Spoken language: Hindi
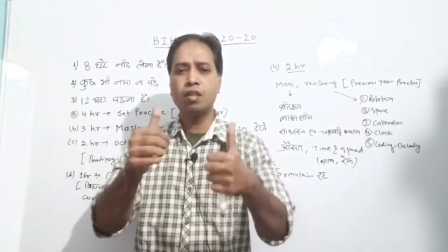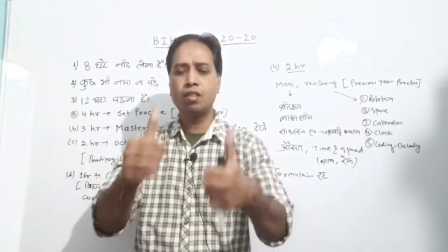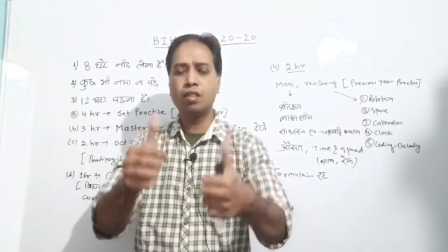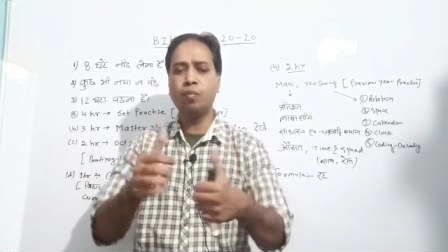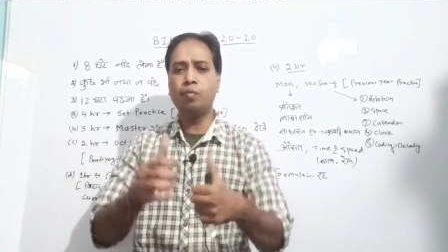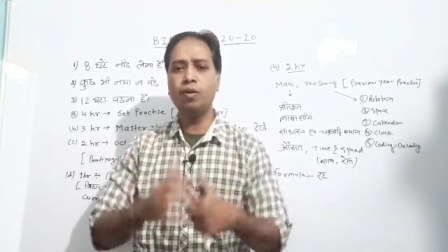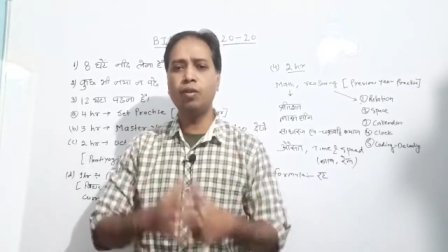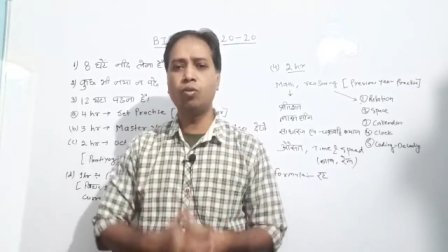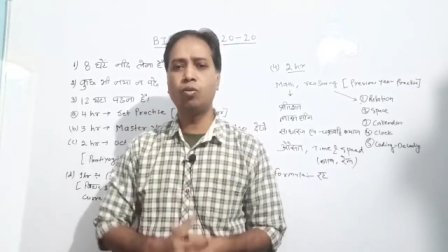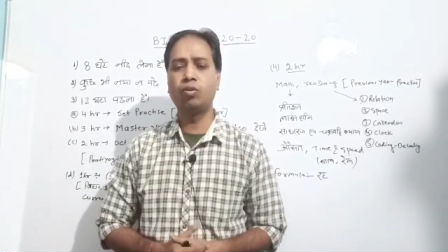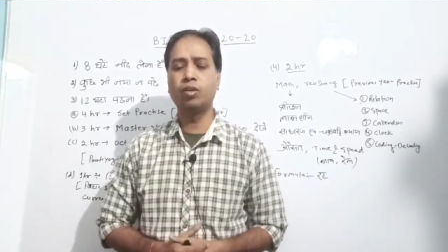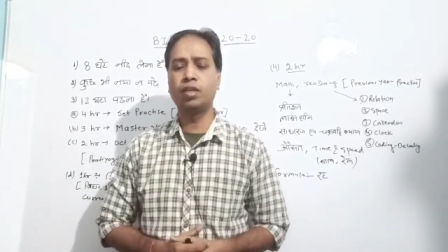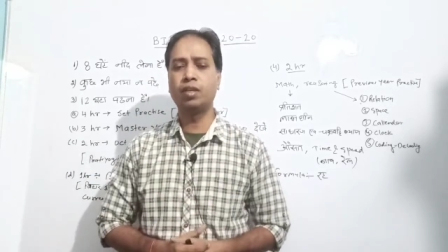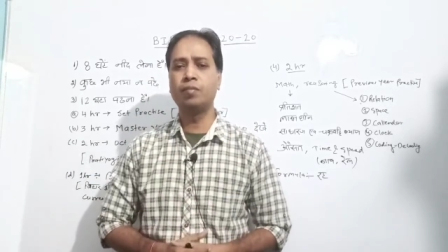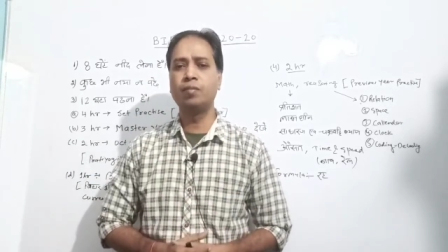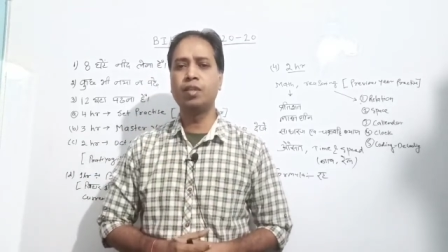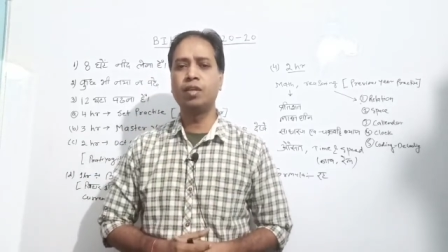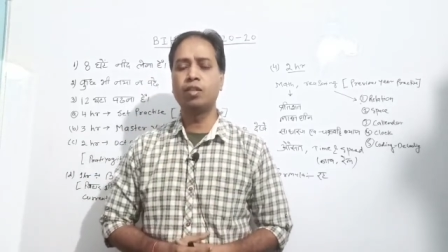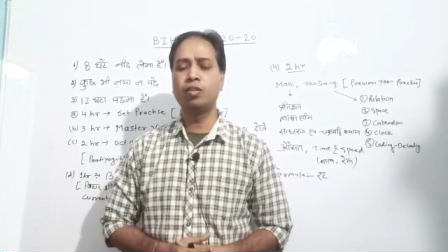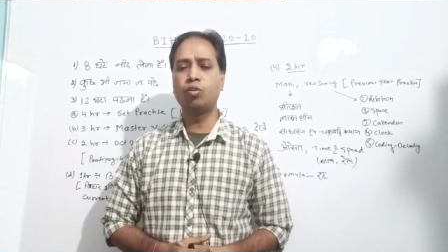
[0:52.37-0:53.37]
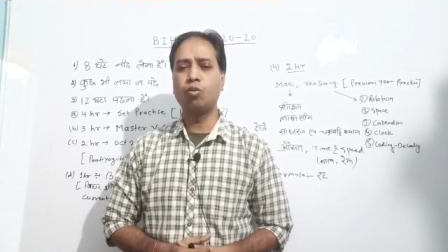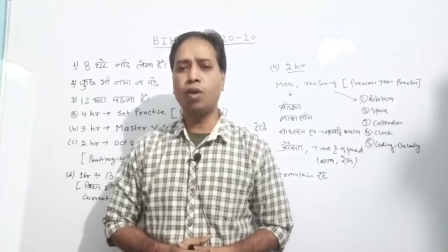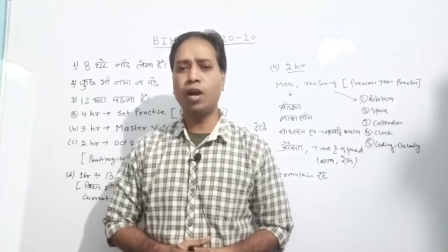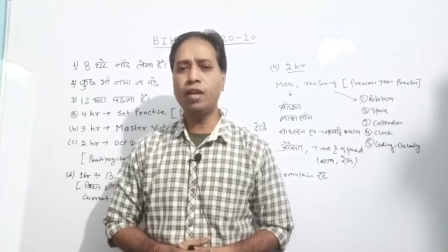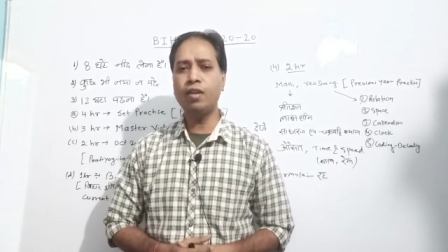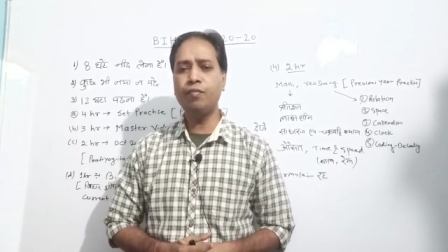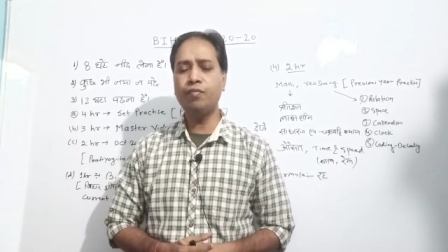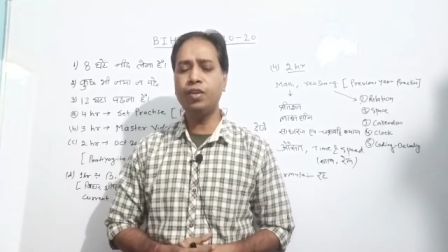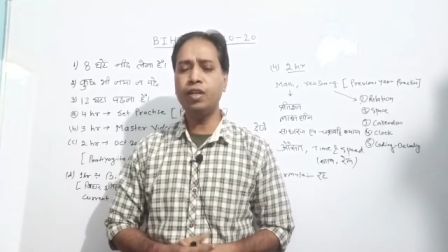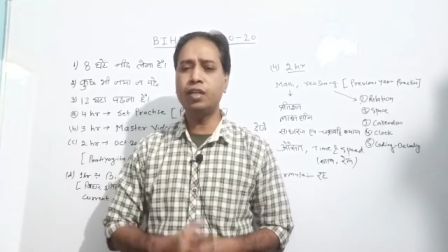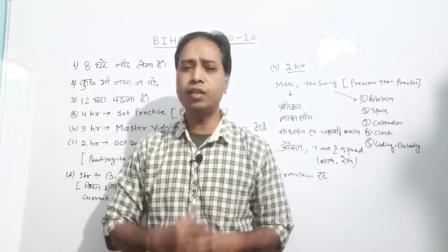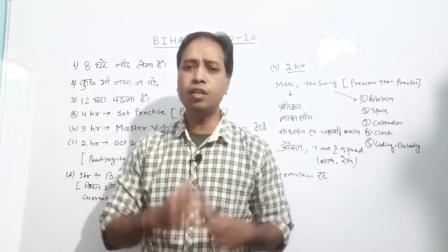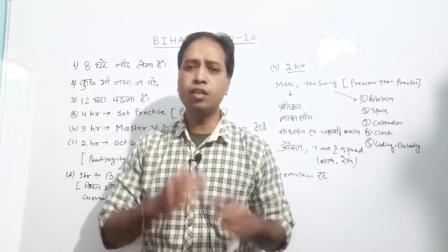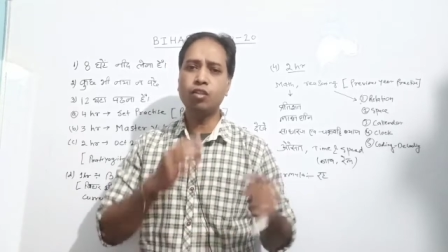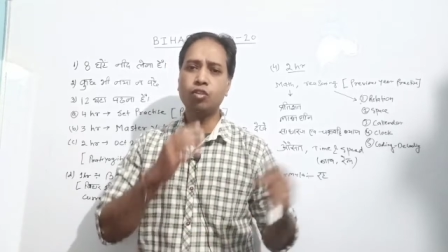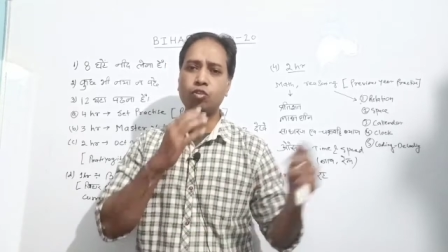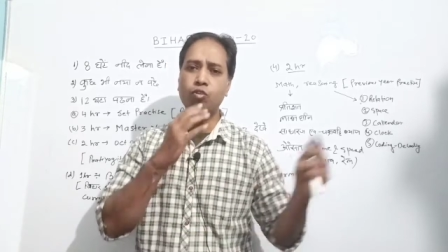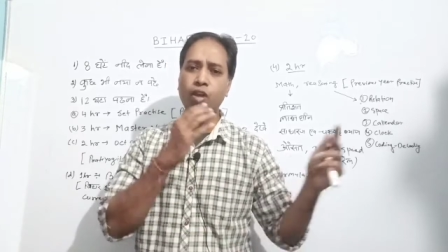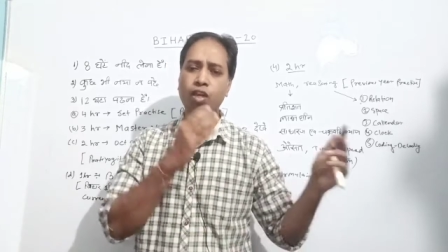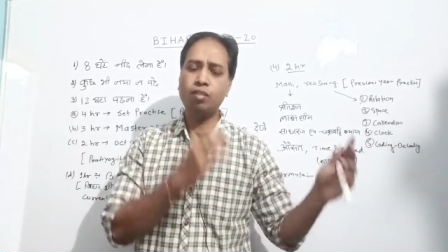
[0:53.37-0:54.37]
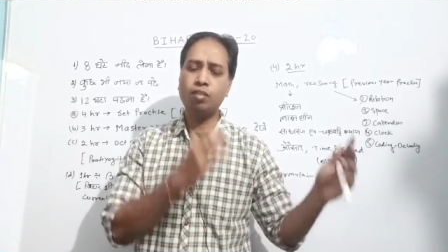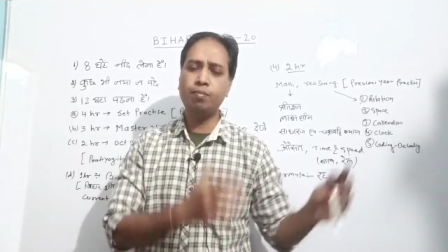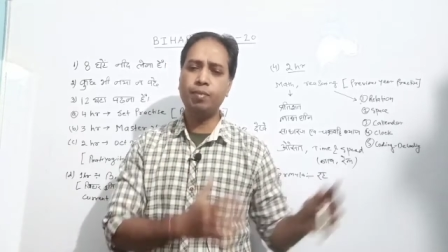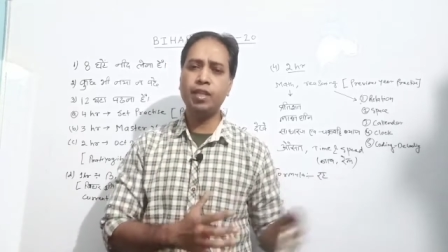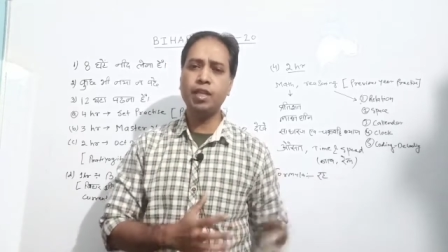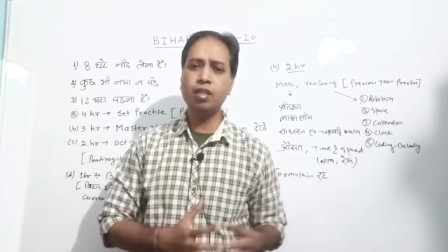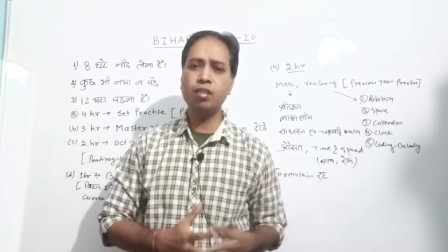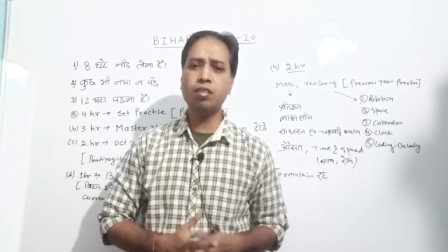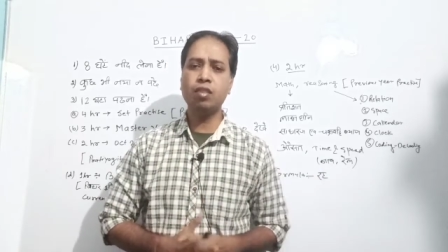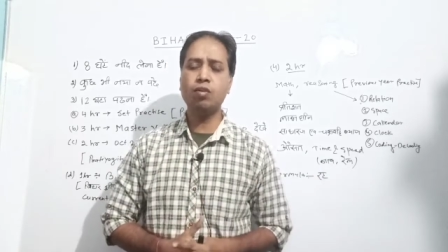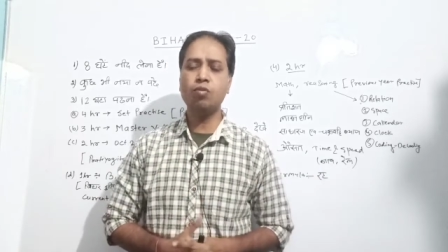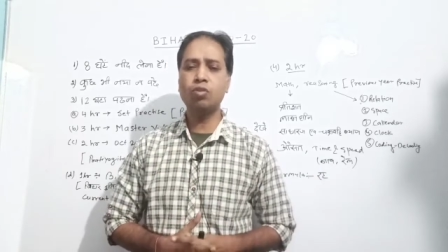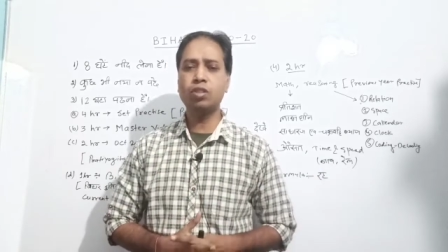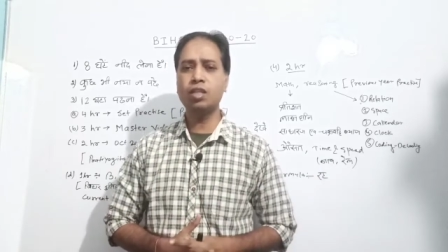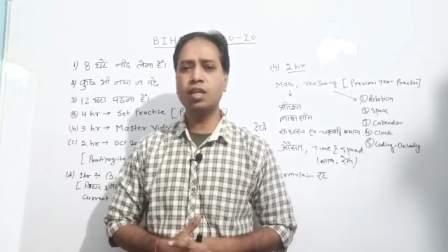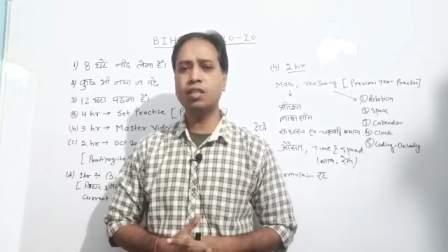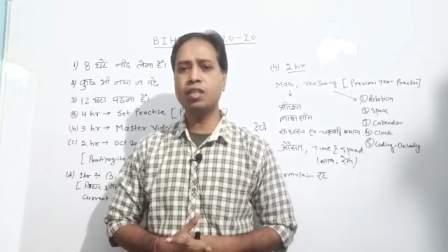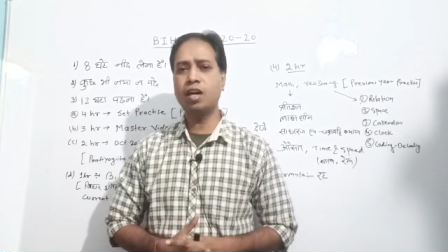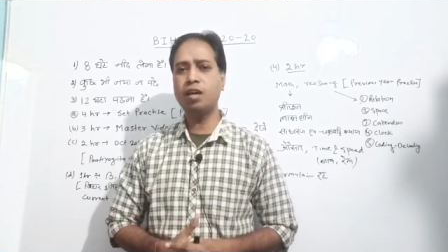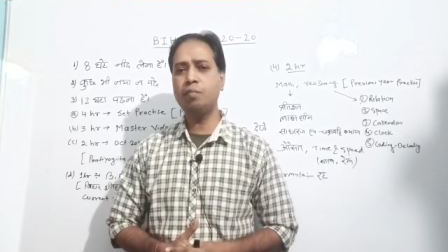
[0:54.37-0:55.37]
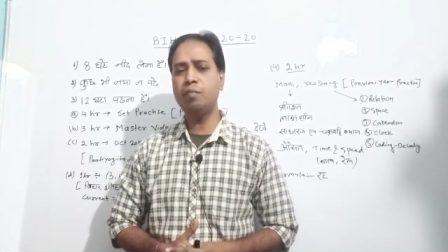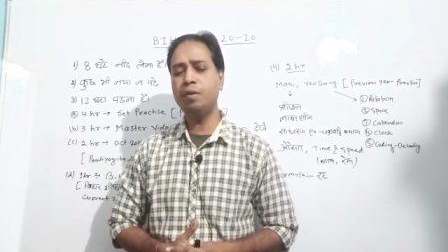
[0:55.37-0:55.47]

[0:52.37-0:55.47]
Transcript: सफल होगी तो आइए फ्रेंड जो एक्सपीरियंस है उसके आधार